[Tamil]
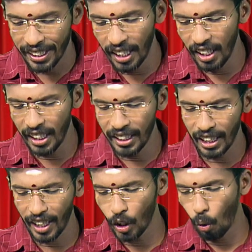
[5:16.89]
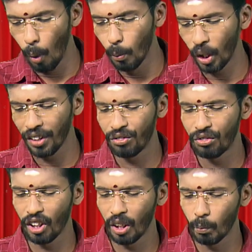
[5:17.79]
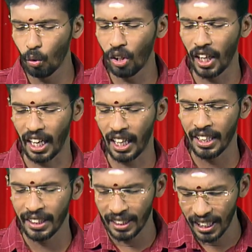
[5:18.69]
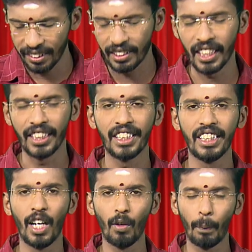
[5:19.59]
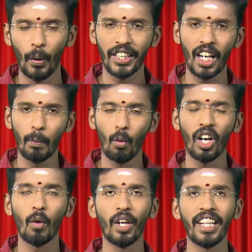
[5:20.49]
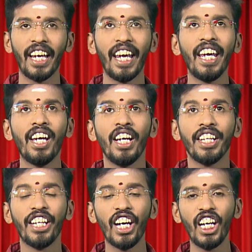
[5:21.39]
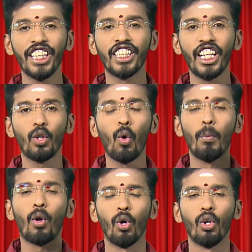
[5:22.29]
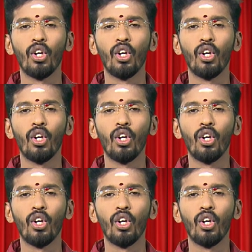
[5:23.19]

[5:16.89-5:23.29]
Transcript: எழு நிலை கோபுரத்தின் முன்னர் நிலத்திரைஞ்சி அவர் போயிட்டார் போன உடனே ஏழு நிலை கோபுரம்